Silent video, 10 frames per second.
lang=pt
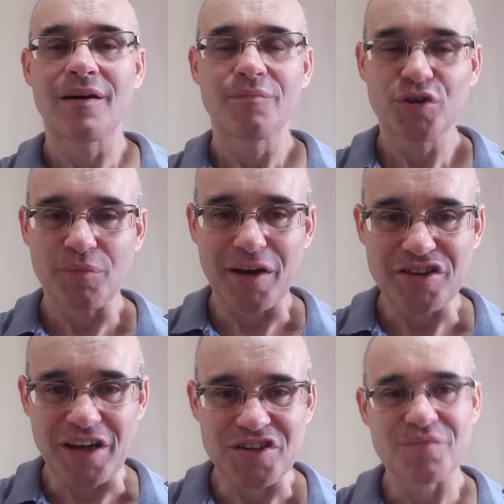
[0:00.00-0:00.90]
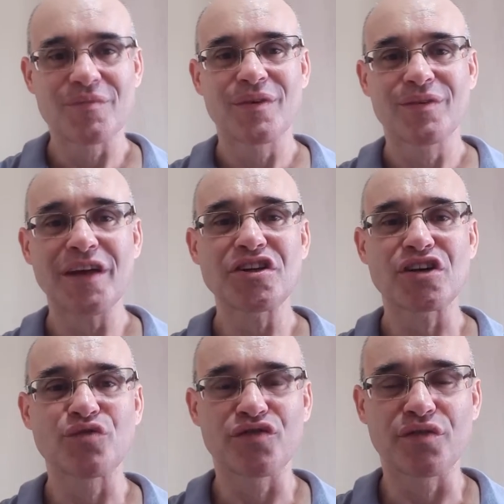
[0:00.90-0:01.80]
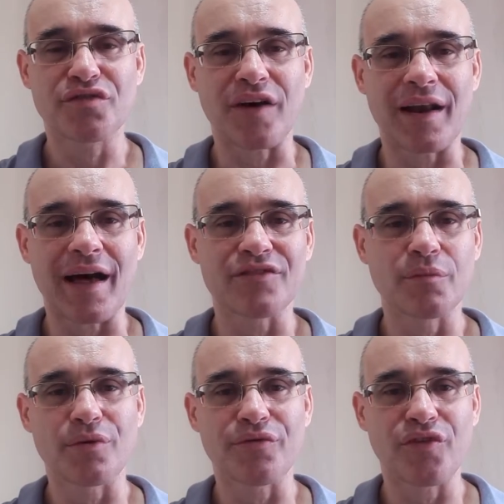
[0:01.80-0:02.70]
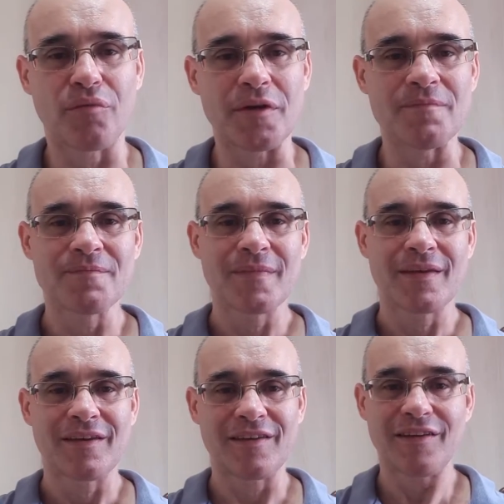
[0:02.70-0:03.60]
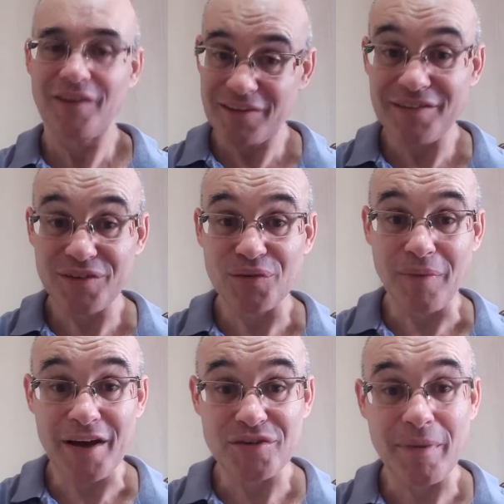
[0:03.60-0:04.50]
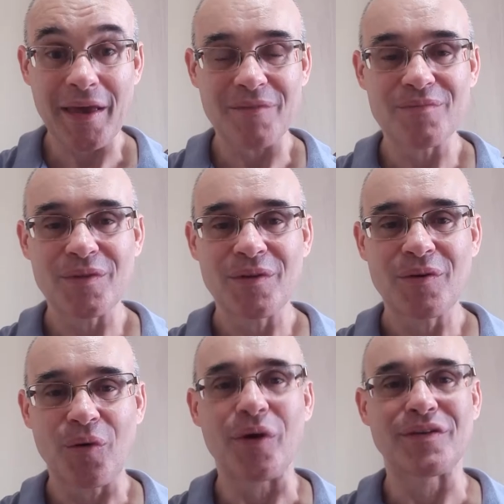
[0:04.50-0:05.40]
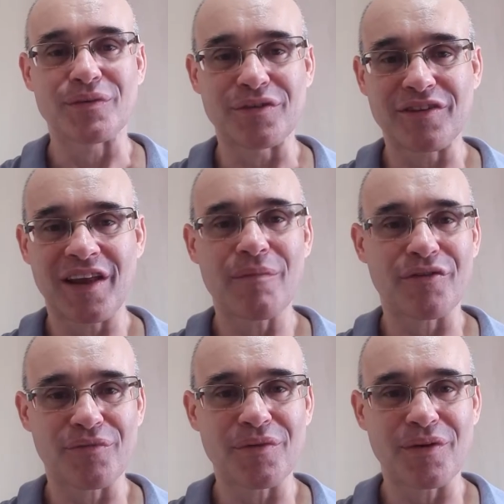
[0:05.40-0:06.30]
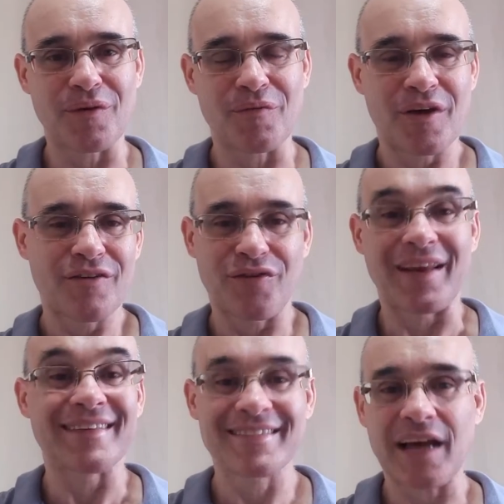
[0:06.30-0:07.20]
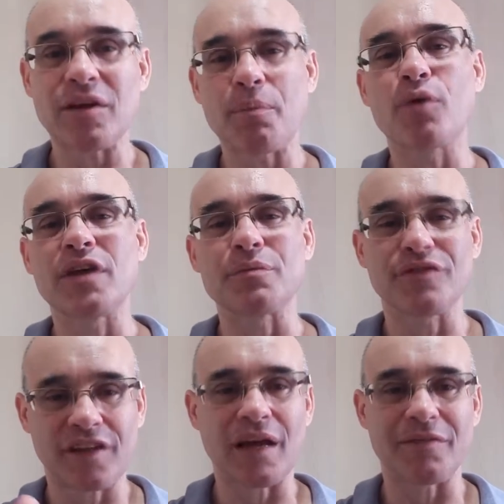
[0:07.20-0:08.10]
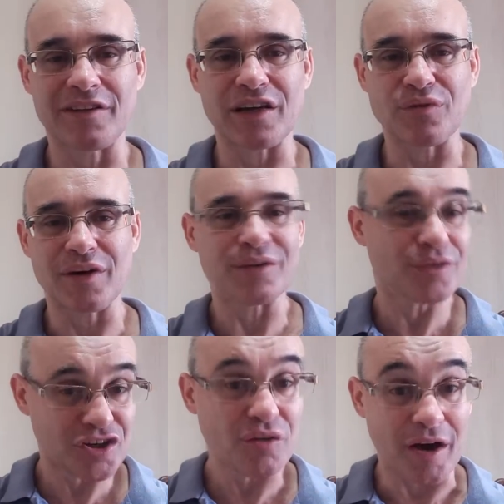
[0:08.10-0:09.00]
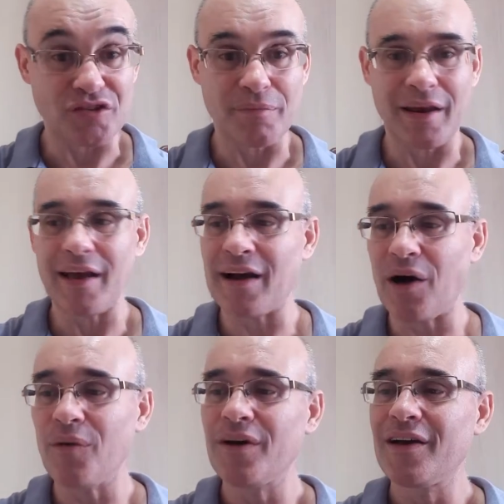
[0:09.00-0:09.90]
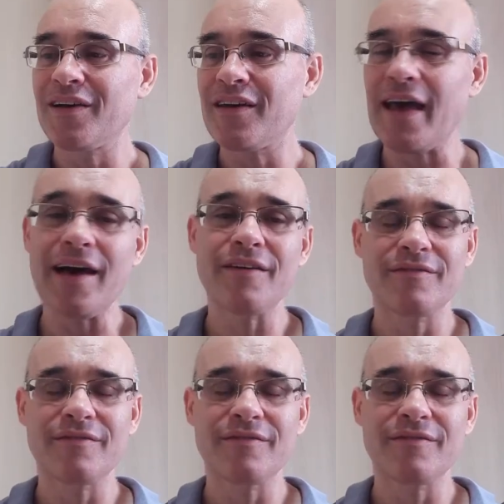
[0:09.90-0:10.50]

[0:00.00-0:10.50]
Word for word: Muito bem, gente. Na dica de hoje vamos falar sobre um filme que deveria ter sido mais bem conhecido no cinema, um filme que foi lançado há pouco tempo nos cinemas e nas locadoras, que eu acho bem legal, que é